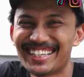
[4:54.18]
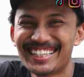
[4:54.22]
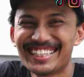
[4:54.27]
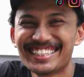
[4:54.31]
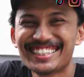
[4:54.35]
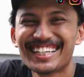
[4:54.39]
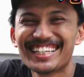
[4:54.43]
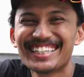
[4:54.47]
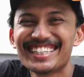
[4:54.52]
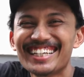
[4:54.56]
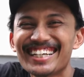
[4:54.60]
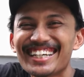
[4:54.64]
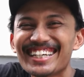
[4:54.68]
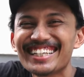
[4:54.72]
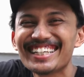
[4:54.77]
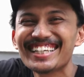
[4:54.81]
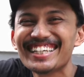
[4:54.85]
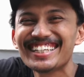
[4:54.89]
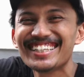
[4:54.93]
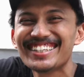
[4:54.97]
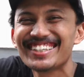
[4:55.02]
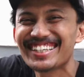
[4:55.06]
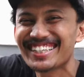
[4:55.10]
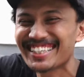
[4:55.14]
orang Italia kan
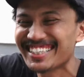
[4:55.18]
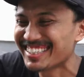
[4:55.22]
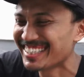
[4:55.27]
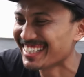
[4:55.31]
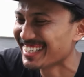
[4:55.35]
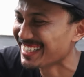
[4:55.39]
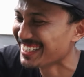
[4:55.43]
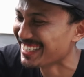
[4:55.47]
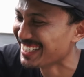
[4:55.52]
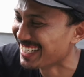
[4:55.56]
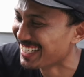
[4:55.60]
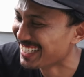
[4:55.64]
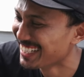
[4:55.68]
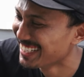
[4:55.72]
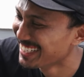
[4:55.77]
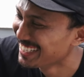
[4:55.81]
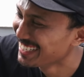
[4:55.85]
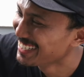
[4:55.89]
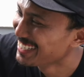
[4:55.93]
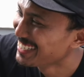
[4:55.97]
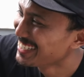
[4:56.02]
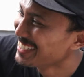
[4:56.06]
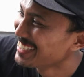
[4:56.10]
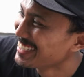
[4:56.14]
gini orang Italia.
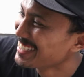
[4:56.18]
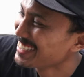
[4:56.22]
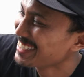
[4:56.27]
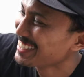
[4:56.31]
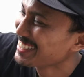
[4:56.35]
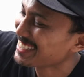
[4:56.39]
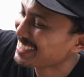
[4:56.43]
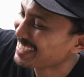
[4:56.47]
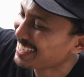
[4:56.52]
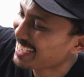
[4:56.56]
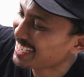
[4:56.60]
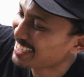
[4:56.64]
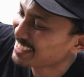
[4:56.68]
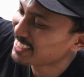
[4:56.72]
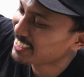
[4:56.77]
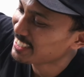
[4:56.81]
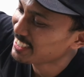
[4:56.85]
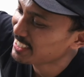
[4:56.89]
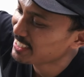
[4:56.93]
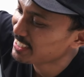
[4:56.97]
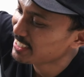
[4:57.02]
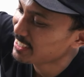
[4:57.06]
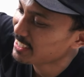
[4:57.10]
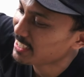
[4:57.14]
ya,
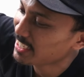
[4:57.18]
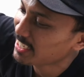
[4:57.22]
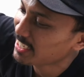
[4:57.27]
jadi ini